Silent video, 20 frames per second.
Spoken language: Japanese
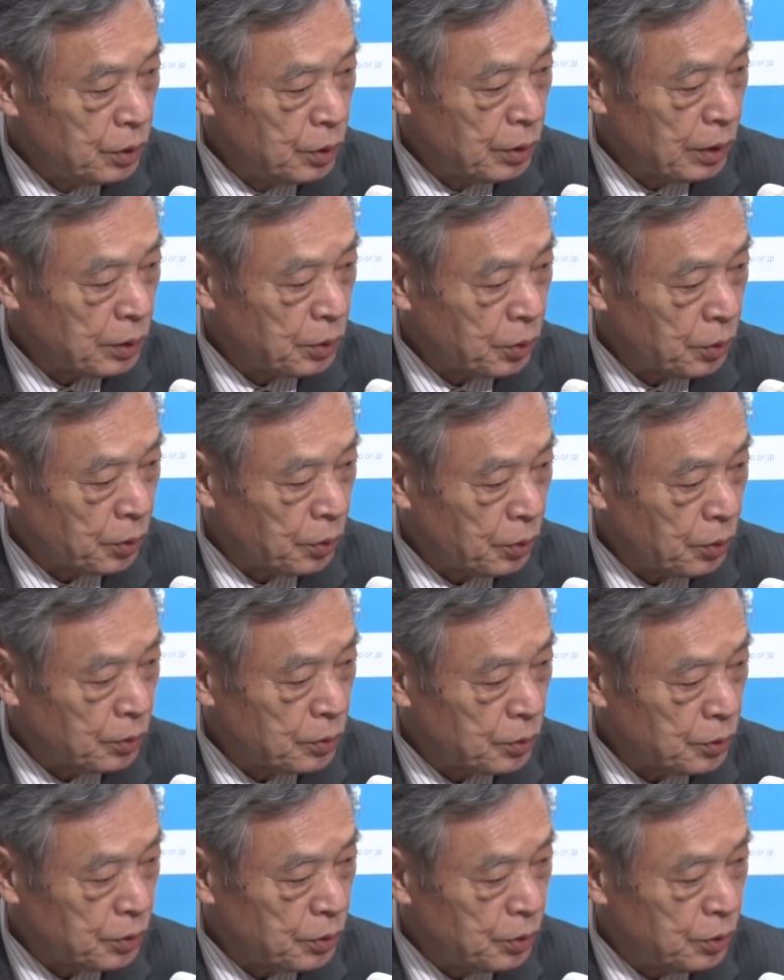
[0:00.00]
与野党
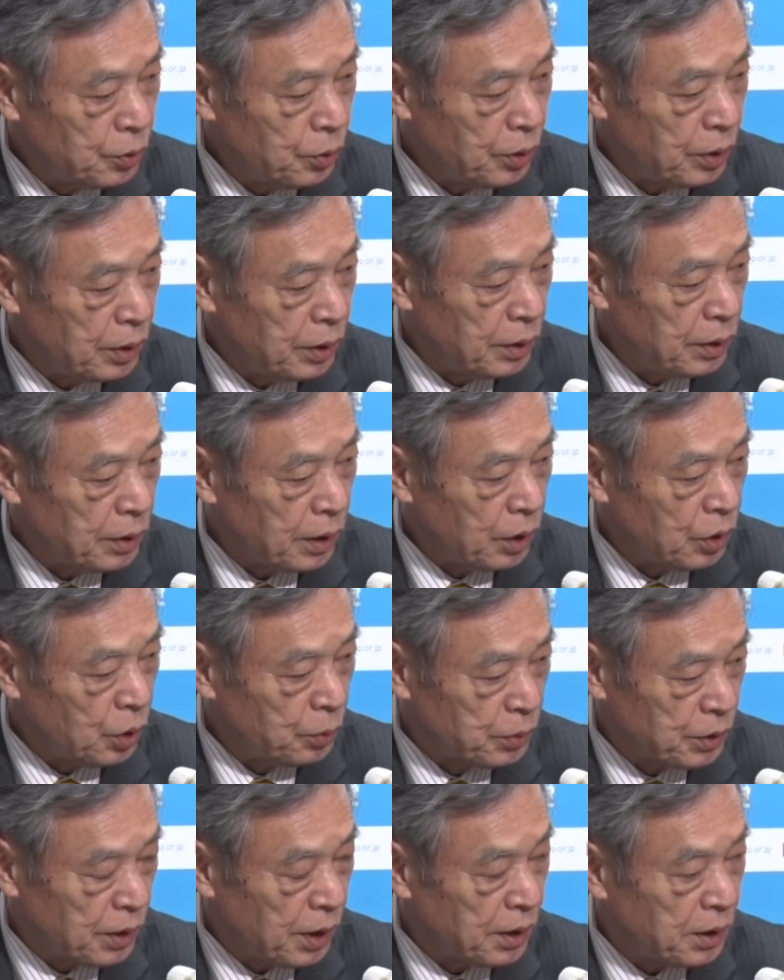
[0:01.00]
のそういう協議に何
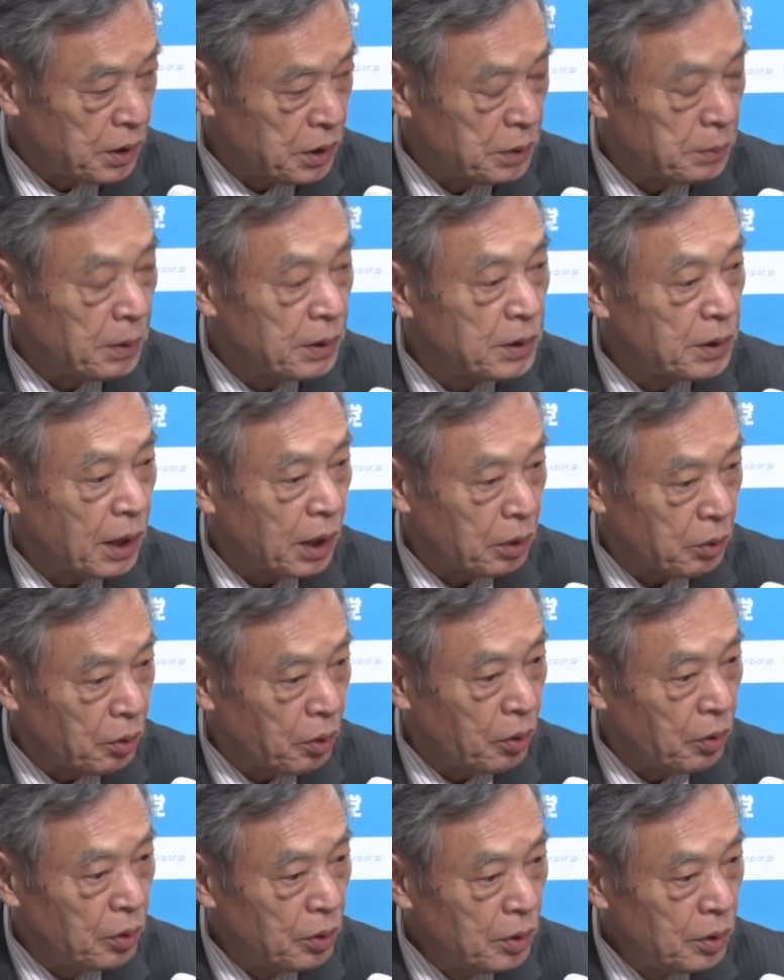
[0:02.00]
度も参加しましたけ
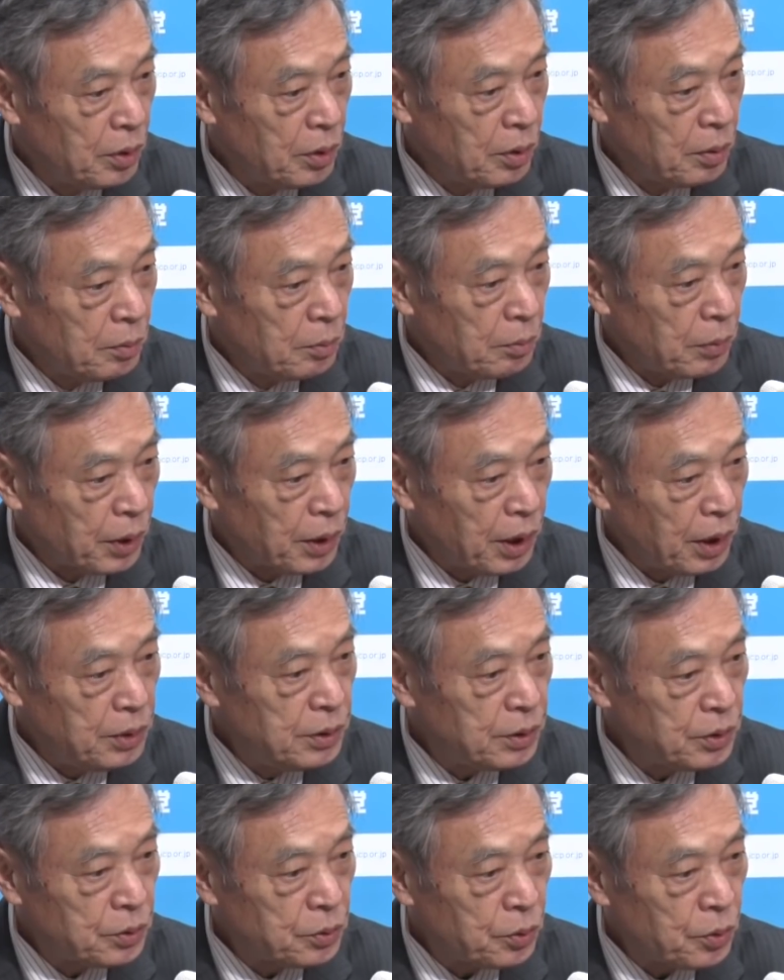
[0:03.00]
ど、
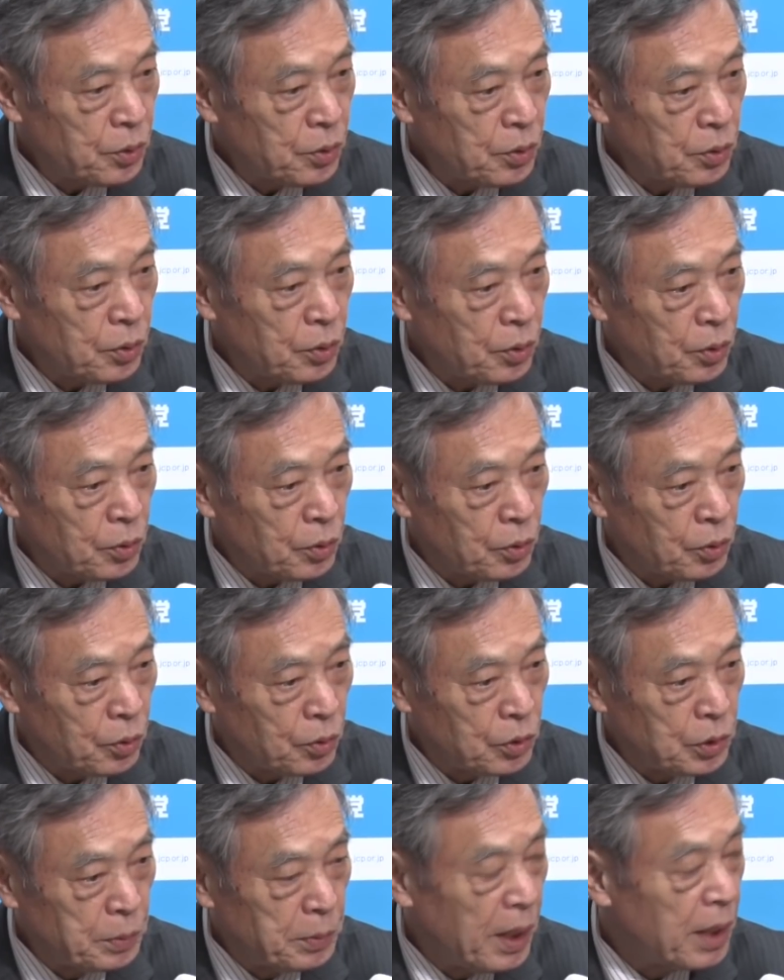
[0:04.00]
現実を
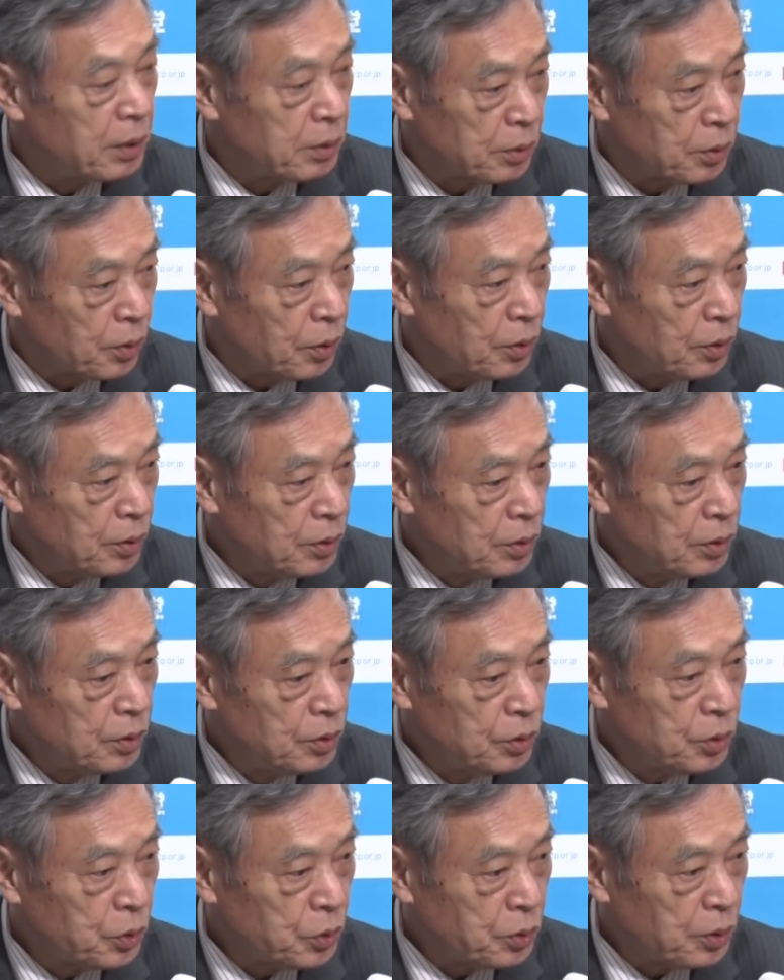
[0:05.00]
こう踏まえると
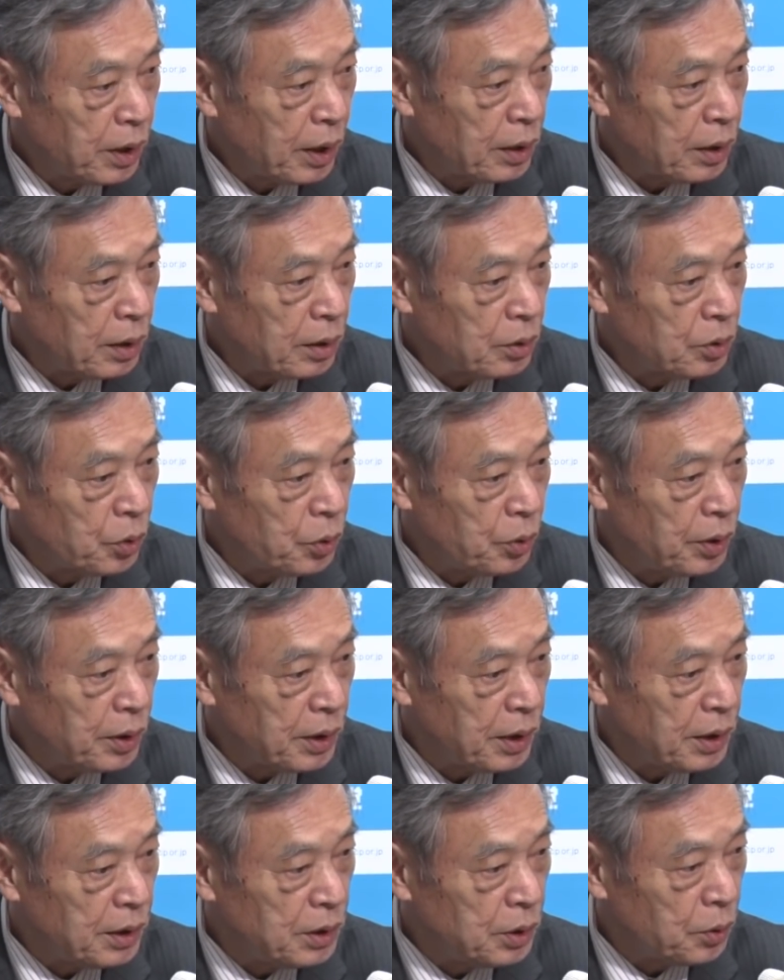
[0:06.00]
いうことがとりわ
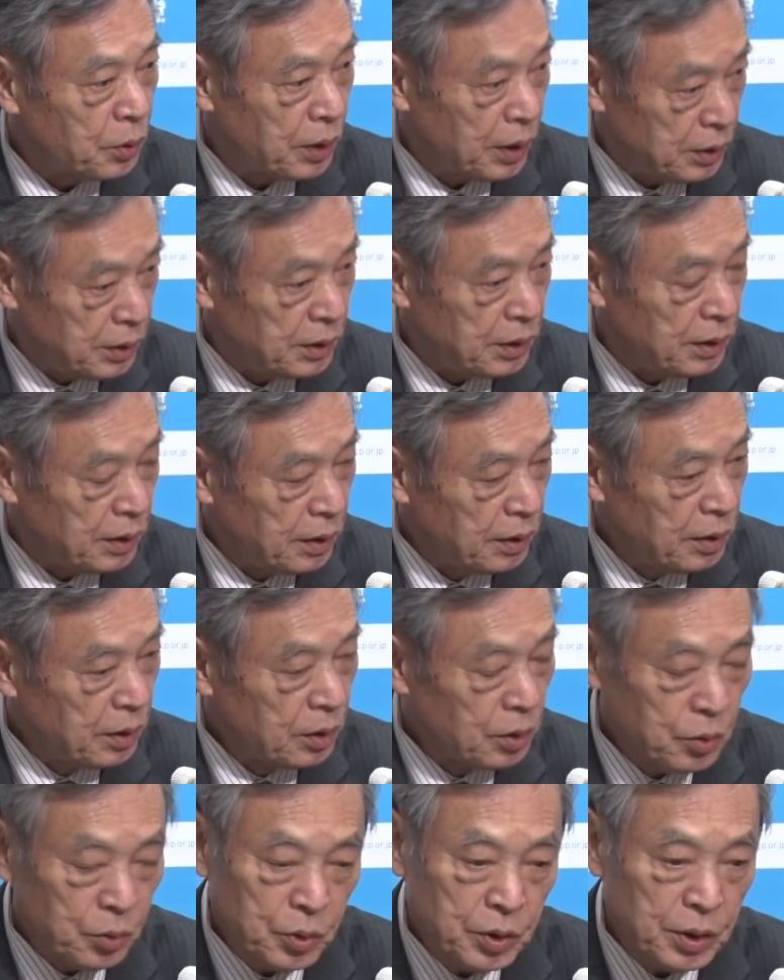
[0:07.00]
け必要だし、
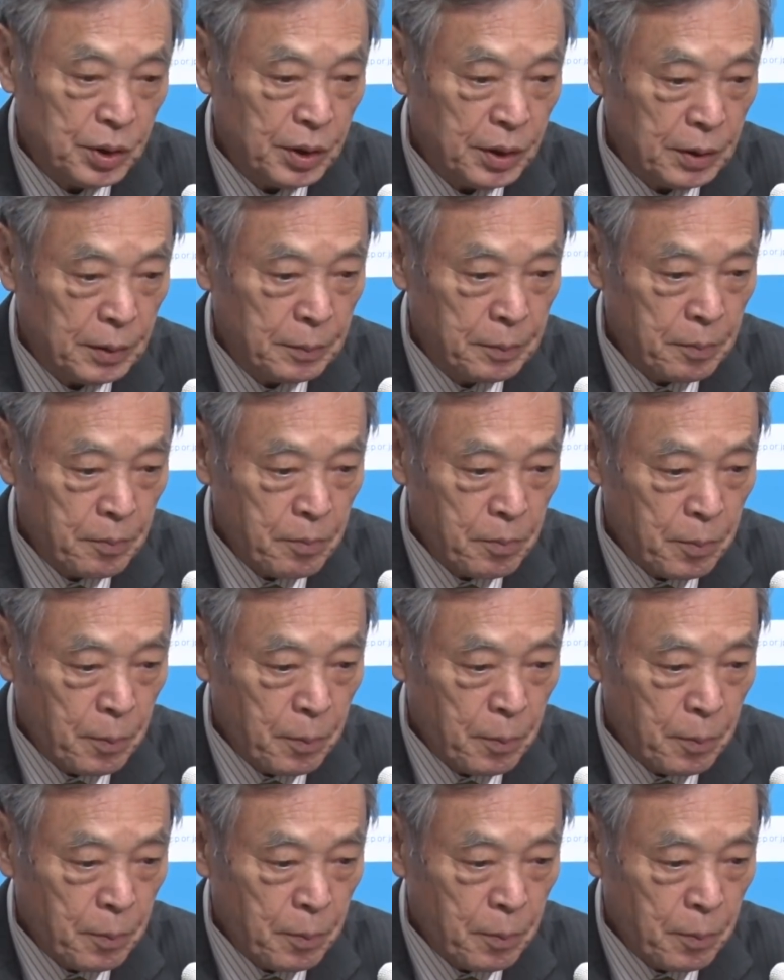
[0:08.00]
同時に